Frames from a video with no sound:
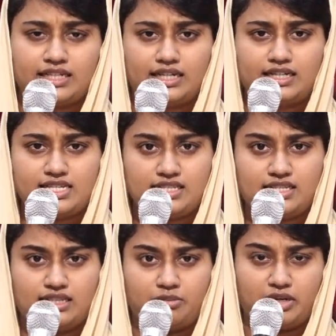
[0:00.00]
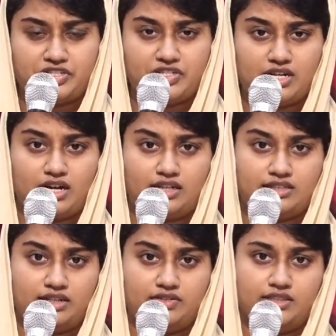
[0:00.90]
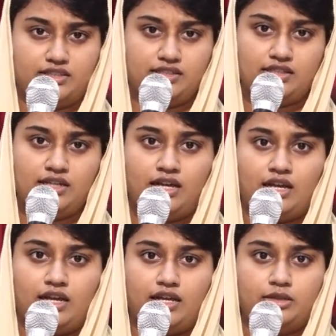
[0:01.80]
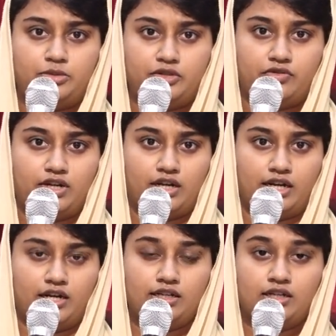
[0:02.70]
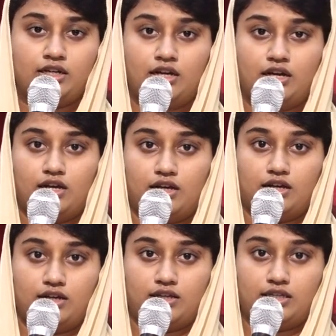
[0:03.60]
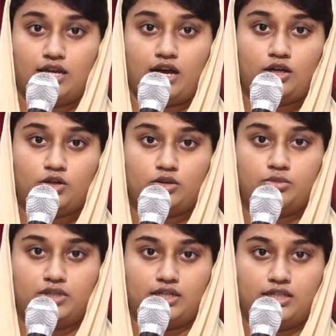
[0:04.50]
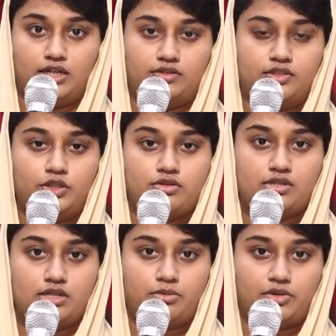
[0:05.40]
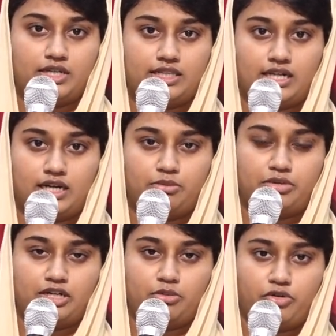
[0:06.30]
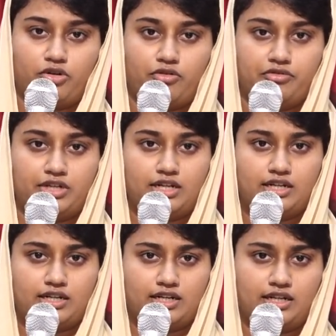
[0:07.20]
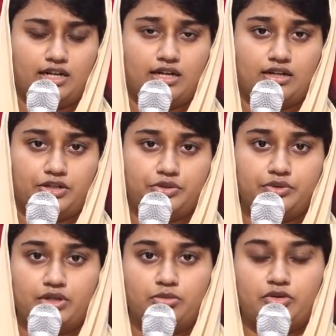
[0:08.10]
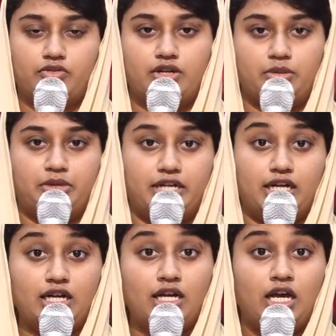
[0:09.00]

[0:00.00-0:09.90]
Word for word: கடைசி அந்த பஞ்ச காலத்தில் வந்து என்ன பண்ணுவாங்கன்னா யாக்கோபு அதாவது யோசேப்புடைய தகப்பன் அப்புறம் அவங்க வீட்டில் இருக்கிற எல்லாரையும் என்ன பண்ணுவார் அப்படின்னா